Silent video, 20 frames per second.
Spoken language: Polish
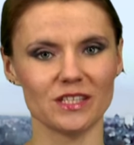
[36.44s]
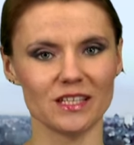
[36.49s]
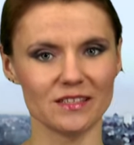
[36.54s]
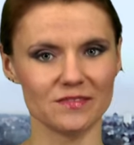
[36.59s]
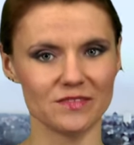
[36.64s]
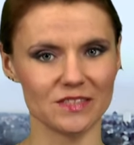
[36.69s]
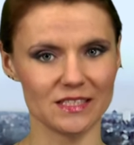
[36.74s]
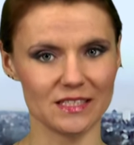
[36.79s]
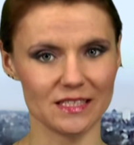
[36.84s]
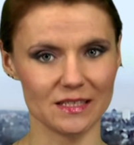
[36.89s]

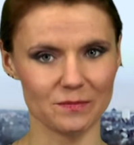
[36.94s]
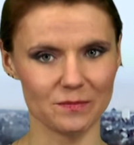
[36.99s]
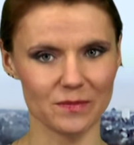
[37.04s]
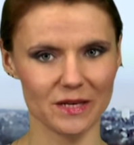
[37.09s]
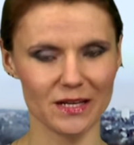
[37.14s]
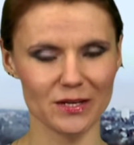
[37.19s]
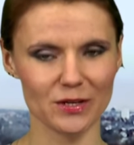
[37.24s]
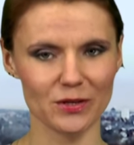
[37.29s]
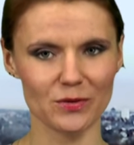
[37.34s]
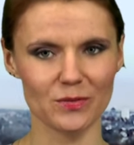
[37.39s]
telewizji
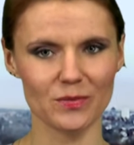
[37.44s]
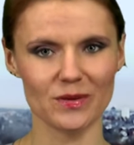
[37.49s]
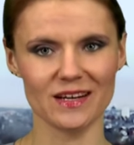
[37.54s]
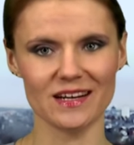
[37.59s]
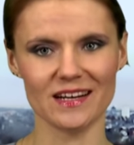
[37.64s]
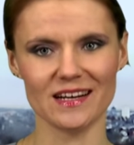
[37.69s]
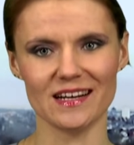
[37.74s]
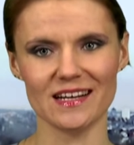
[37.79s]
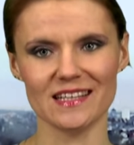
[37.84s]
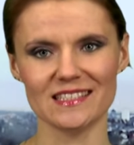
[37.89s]
Imperium
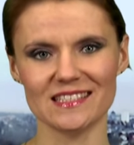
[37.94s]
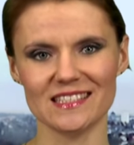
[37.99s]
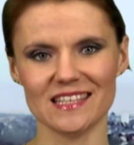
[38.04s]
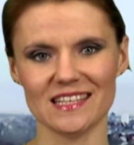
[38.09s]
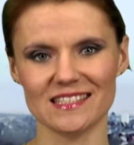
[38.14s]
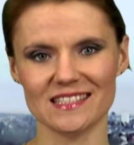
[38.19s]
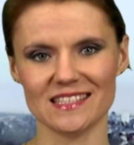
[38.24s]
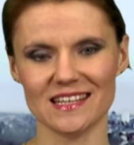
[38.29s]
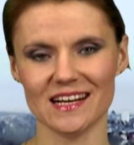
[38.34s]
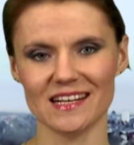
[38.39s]

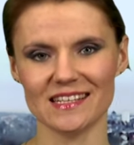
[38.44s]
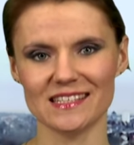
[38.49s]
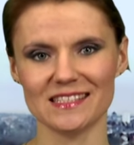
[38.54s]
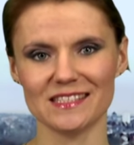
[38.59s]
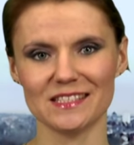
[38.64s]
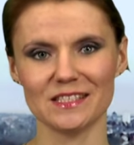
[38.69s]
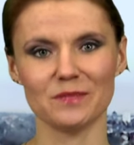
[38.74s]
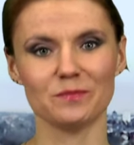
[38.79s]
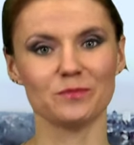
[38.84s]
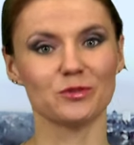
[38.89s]
relacja z
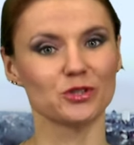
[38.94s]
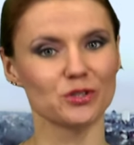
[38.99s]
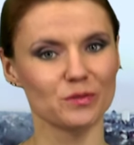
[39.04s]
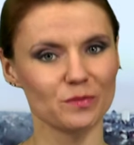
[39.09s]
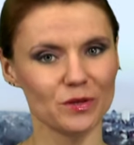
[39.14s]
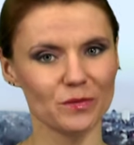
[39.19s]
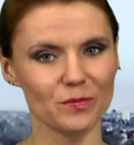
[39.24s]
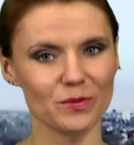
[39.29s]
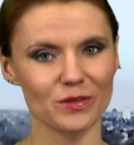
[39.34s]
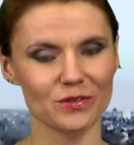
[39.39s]
akcji
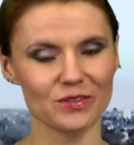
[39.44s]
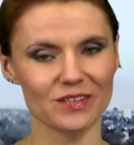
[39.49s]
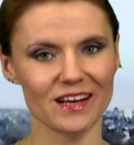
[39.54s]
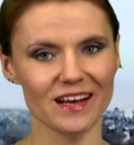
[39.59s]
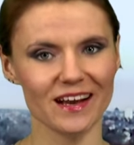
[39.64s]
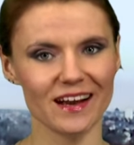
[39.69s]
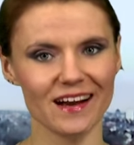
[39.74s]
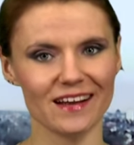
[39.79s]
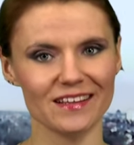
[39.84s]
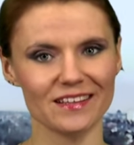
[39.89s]
Przybij
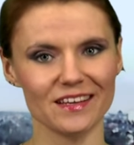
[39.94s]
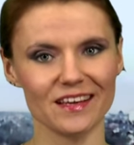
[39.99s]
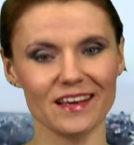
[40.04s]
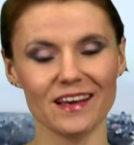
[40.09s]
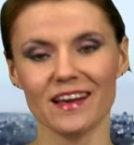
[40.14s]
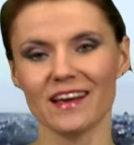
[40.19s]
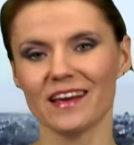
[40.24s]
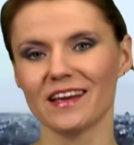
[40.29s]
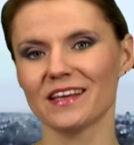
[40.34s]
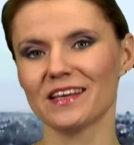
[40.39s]
Piątkę Ani,
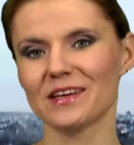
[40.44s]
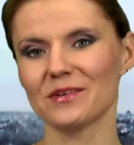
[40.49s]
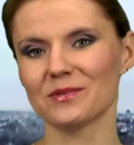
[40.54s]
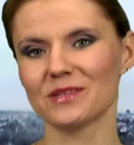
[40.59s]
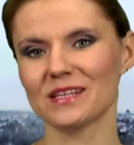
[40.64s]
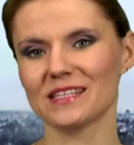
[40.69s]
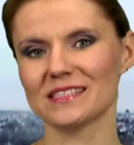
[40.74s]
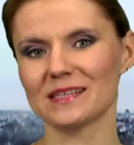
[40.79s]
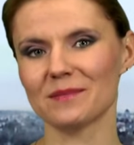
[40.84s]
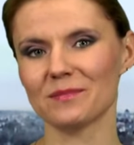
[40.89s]

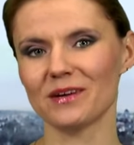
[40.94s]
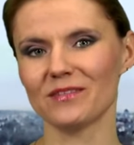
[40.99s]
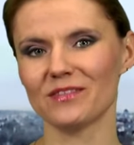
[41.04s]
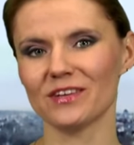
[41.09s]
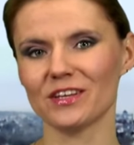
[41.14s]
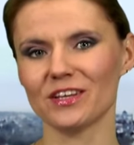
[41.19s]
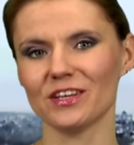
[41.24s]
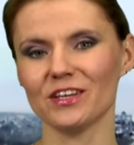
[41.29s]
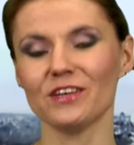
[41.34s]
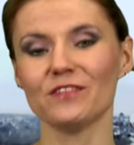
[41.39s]
giełda
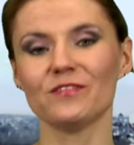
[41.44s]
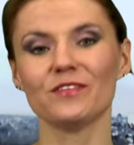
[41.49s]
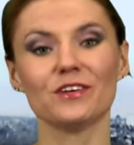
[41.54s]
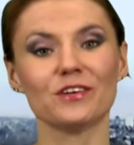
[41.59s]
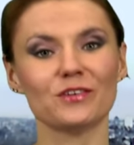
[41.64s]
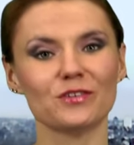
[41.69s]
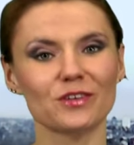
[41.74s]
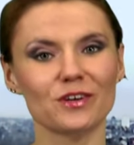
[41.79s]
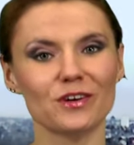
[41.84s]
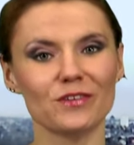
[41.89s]
zabawek i
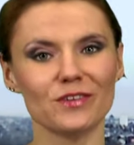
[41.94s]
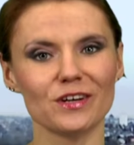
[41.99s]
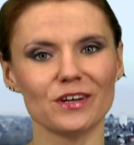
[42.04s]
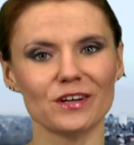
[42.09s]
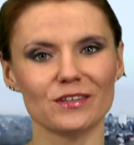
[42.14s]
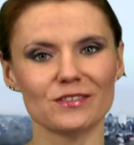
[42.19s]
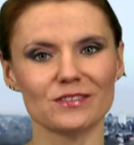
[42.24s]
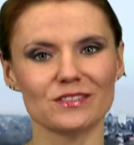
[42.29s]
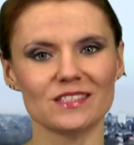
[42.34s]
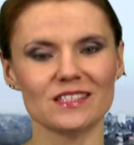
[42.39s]
wyjątkowy
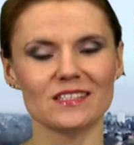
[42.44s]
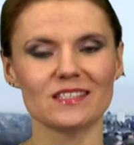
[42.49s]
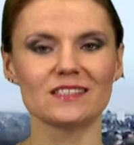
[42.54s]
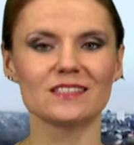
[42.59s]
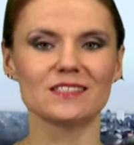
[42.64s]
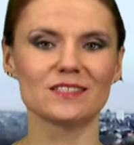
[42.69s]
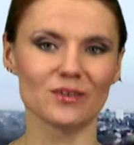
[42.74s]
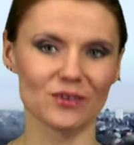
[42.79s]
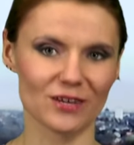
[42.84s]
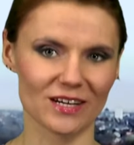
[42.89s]

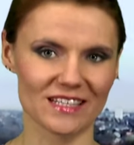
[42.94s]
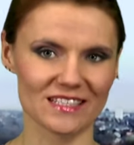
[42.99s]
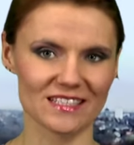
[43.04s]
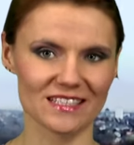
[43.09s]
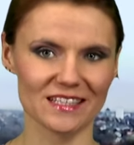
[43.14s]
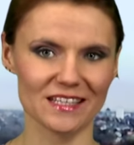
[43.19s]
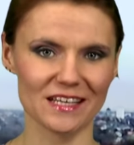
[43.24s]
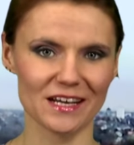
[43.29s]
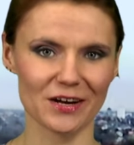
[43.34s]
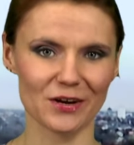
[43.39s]
koncert z
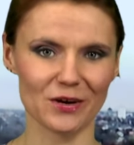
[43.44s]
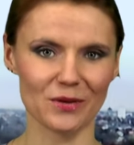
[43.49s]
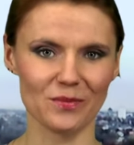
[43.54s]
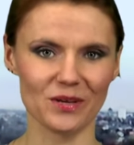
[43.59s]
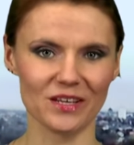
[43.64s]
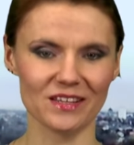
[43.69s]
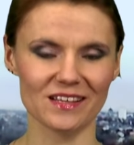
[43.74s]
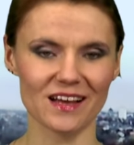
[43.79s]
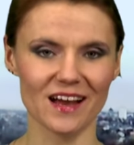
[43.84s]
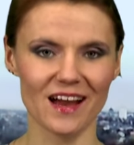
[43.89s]
okazji Dnia
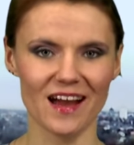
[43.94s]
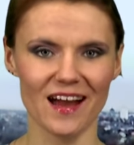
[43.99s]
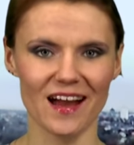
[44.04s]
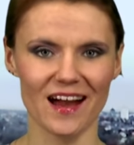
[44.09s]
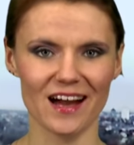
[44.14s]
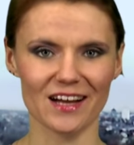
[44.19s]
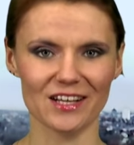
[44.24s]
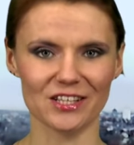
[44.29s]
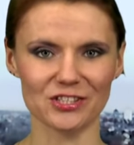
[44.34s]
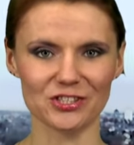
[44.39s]
Kobiet.
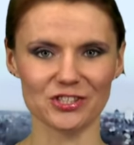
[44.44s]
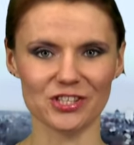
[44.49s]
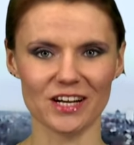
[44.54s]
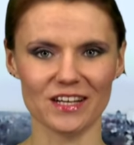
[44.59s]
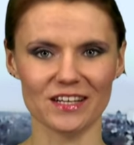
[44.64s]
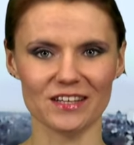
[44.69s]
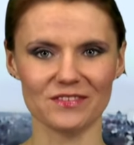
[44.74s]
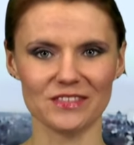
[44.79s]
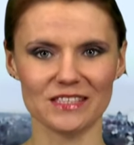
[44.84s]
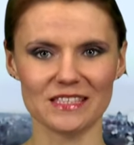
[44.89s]
Agnieszka
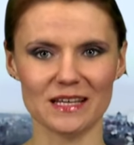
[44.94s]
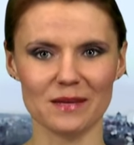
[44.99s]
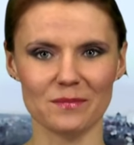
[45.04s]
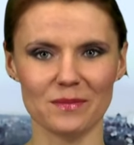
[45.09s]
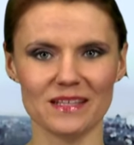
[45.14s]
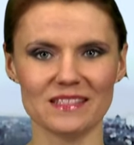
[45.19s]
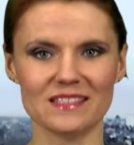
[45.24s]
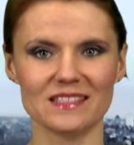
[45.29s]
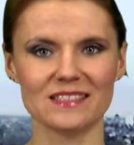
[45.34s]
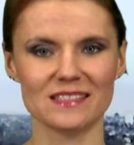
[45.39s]

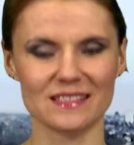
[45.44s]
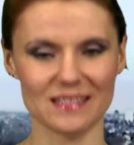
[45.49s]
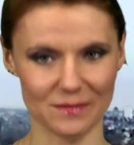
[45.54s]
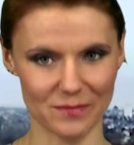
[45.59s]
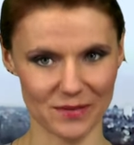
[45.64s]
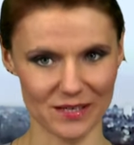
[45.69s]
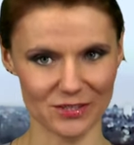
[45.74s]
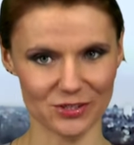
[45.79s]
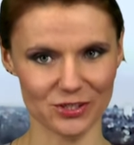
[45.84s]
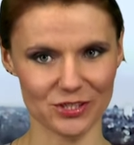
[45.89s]
Chlewicka-Bac,
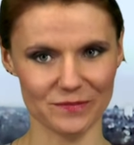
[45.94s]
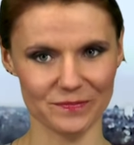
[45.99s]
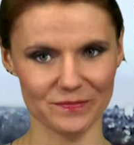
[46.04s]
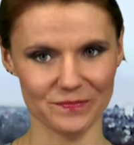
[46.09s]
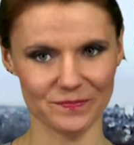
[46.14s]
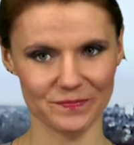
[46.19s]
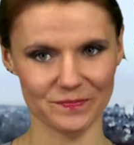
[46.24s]
zapraszam.